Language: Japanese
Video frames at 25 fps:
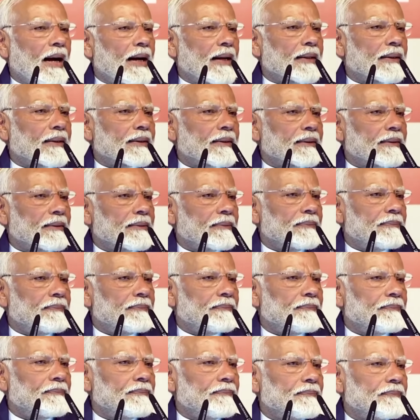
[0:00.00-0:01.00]
モディ首
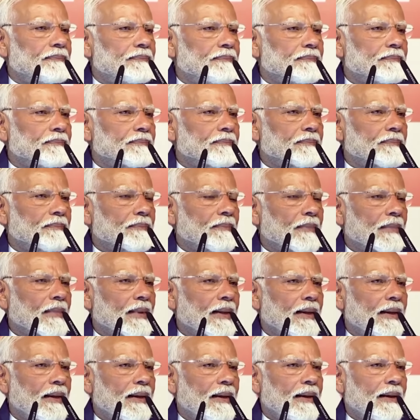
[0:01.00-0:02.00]
相は4日
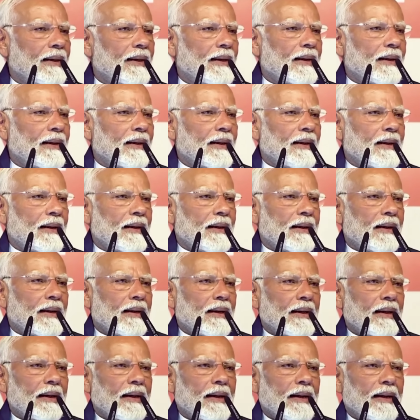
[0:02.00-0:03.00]
夜首都
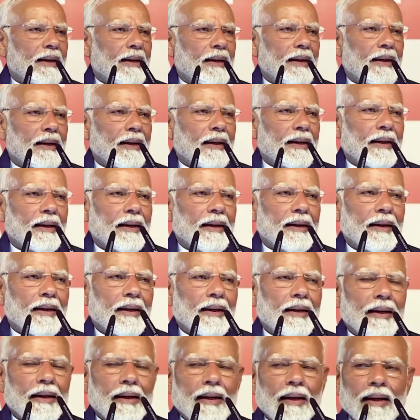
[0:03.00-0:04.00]
ニューデリーで演説
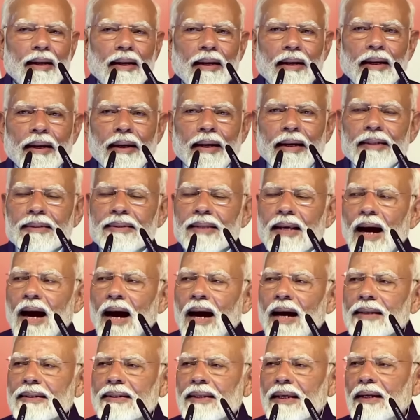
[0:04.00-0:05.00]
し与党
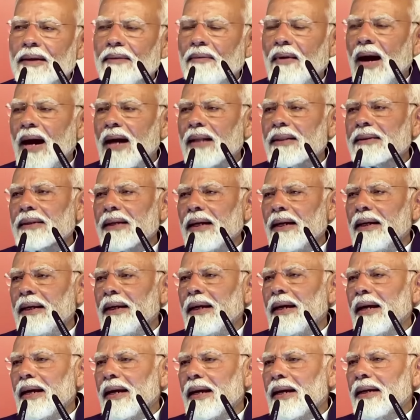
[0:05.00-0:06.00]
連合が政権
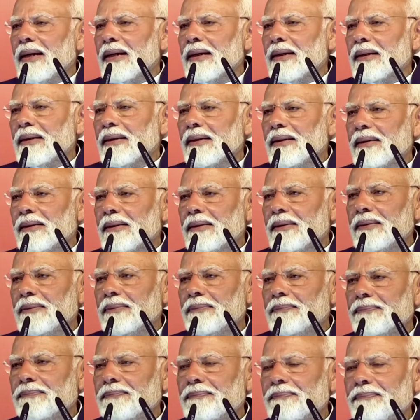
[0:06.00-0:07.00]
を握ることが決
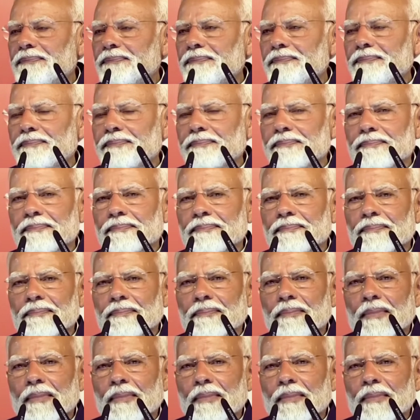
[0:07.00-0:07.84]
まったと述べました